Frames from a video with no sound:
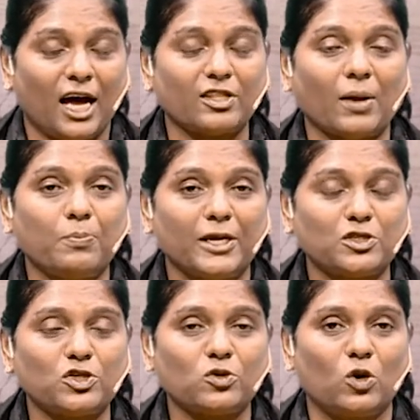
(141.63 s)
அதை
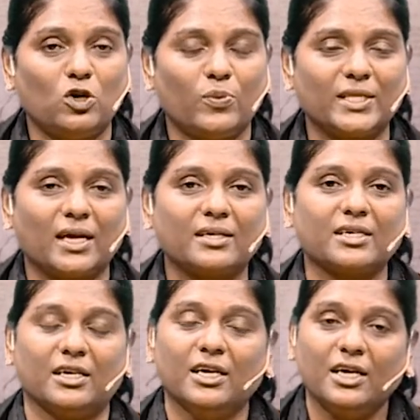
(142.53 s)

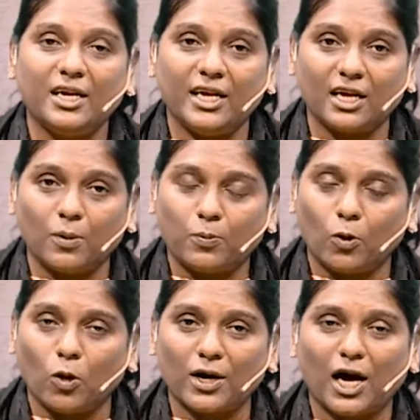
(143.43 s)
பெற்றுக்கொள்ளுவதற்கு நீங்கள்
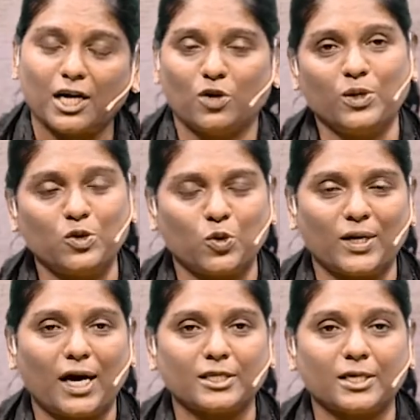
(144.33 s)
போராடவும்
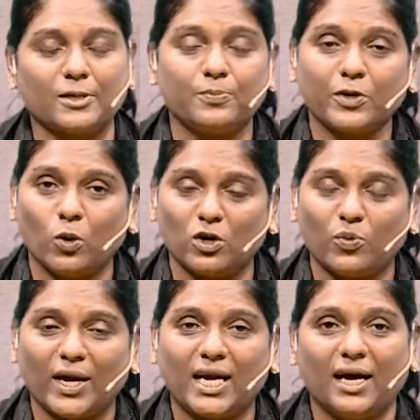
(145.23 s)
கூடாது
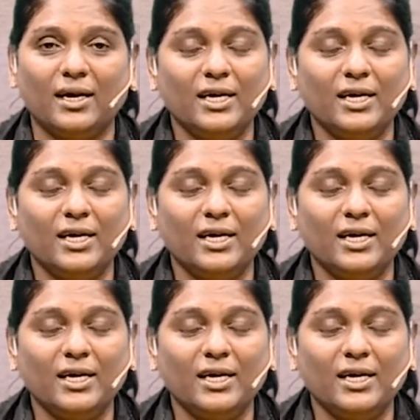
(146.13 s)
ஒருவேளை